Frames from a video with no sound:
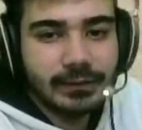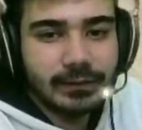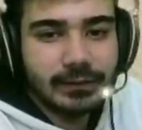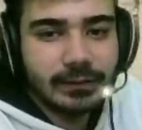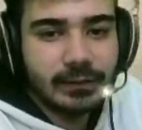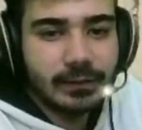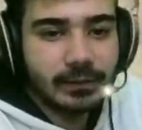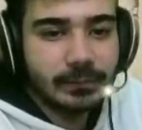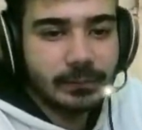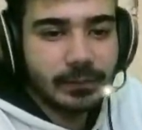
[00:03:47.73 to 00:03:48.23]

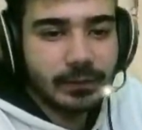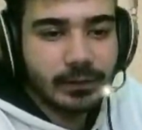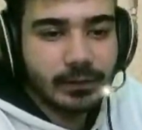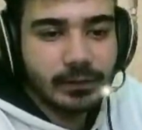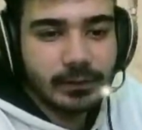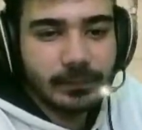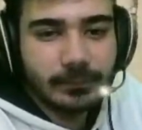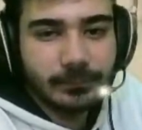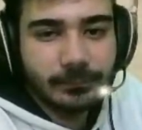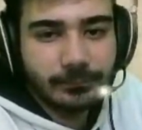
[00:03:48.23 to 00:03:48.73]

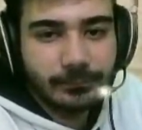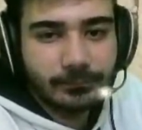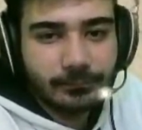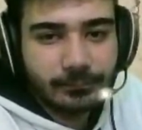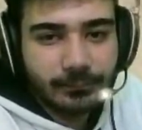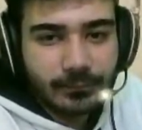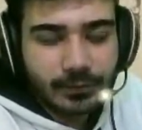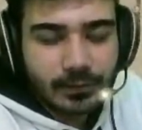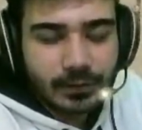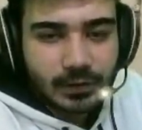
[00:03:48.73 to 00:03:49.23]
tamam.
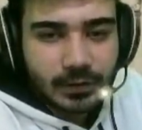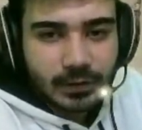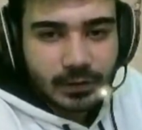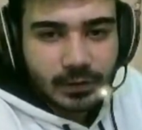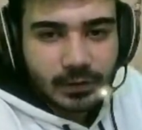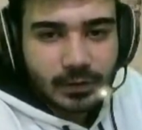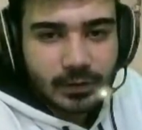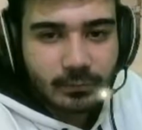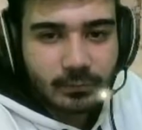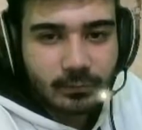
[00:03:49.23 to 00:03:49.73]

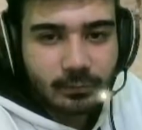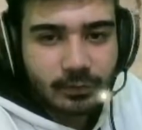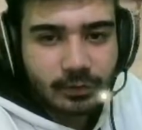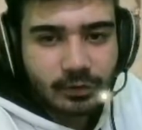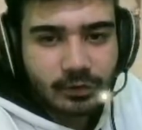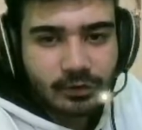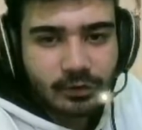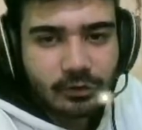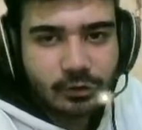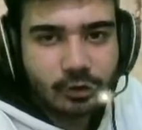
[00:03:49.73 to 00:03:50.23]
Şimdi
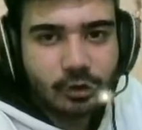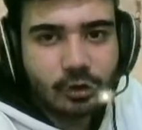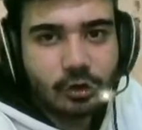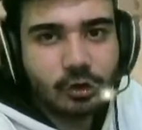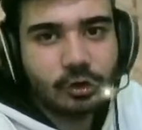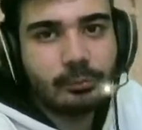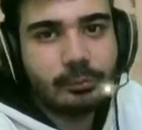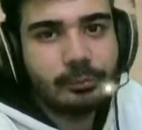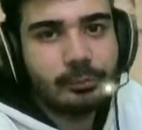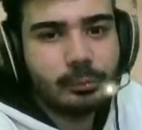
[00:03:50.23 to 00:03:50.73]
burası düz.
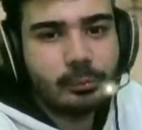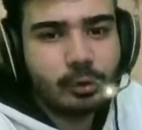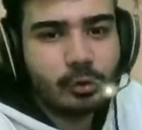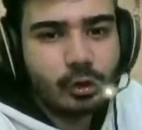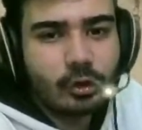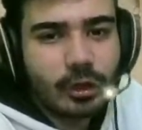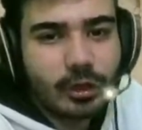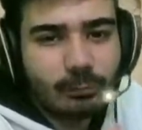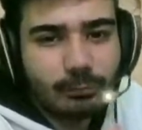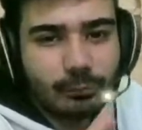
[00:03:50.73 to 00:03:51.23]

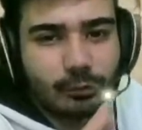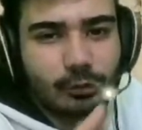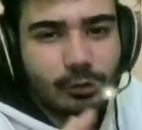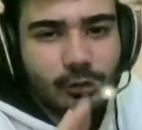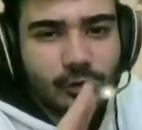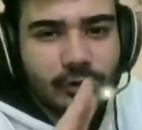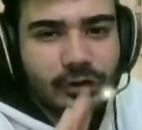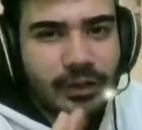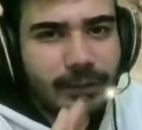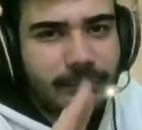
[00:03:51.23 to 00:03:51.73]
Şu an bu
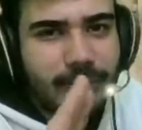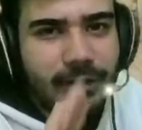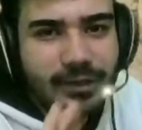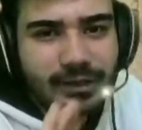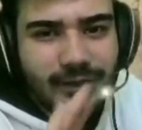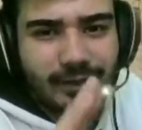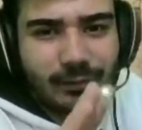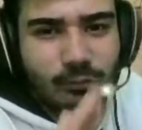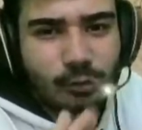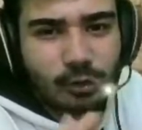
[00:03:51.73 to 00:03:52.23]
düzlükten
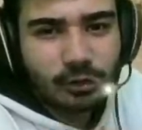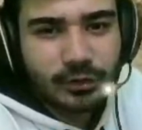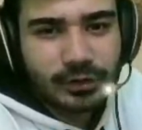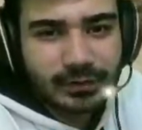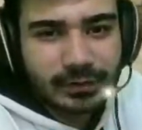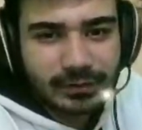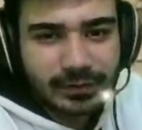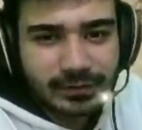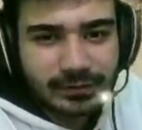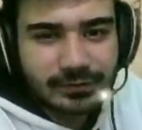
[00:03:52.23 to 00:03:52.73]
başlasam çok
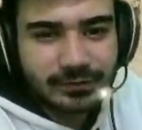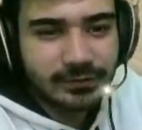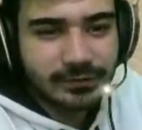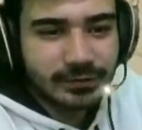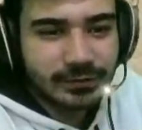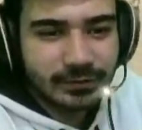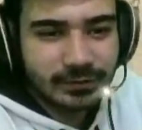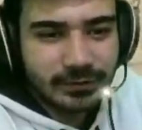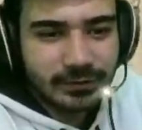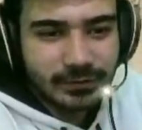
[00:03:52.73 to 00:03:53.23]
iyiydi
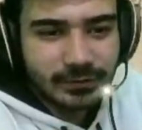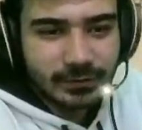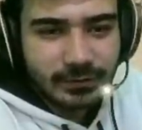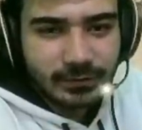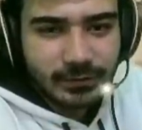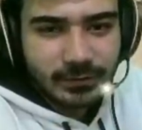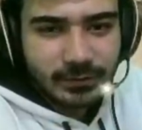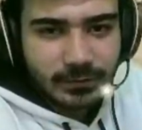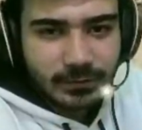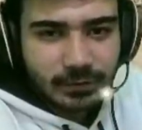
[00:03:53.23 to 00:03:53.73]
aslında.
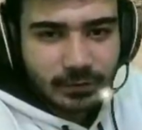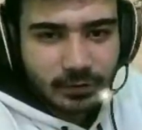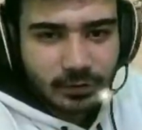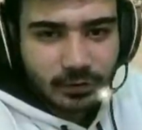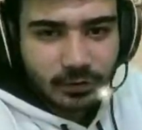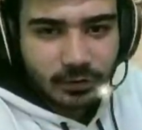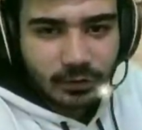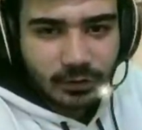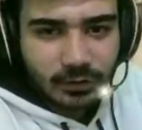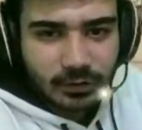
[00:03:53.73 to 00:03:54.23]

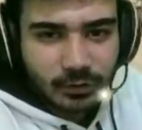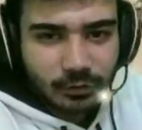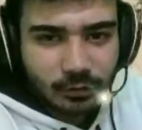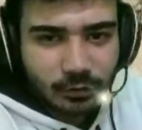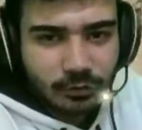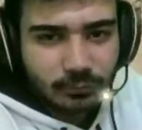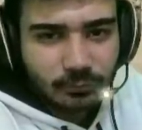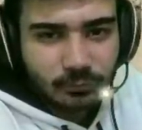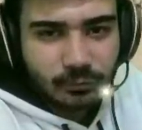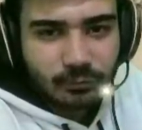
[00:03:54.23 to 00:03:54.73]
Öyle
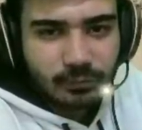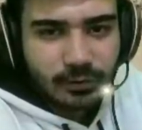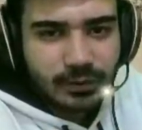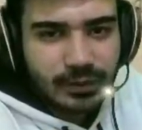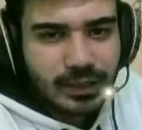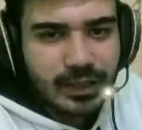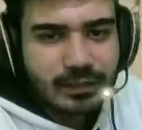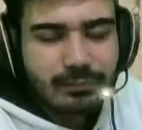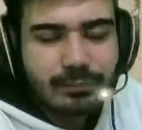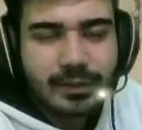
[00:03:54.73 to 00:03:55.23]
dümdüz.
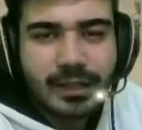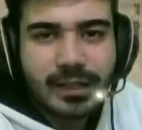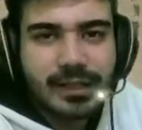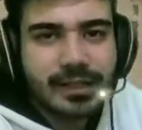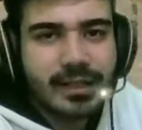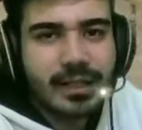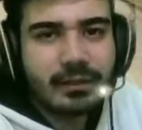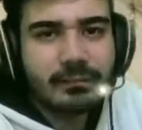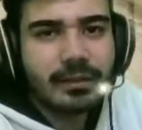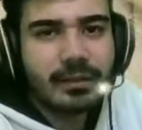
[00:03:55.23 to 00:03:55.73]
Hiçbir yere
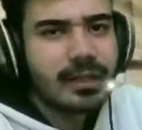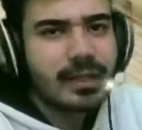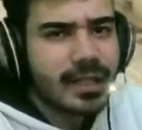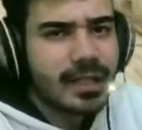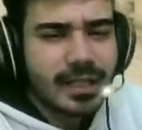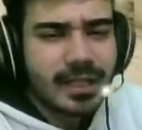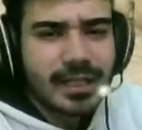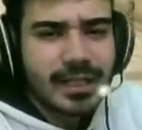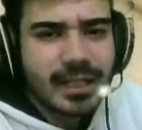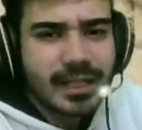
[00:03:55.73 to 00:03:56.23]
çarpmıyor. Hiç,
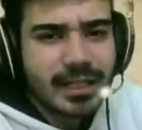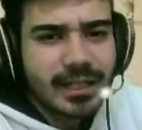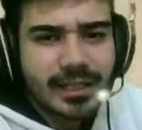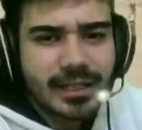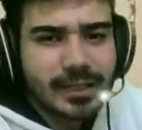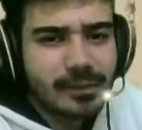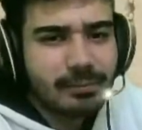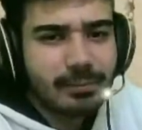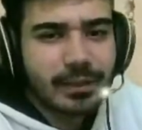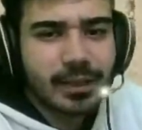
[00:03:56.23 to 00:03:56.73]
hiç,
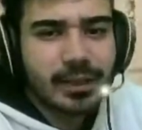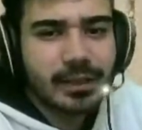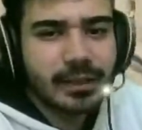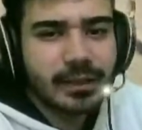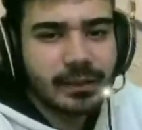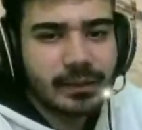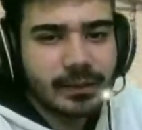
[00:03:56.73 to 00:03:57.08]
hiçbir yere.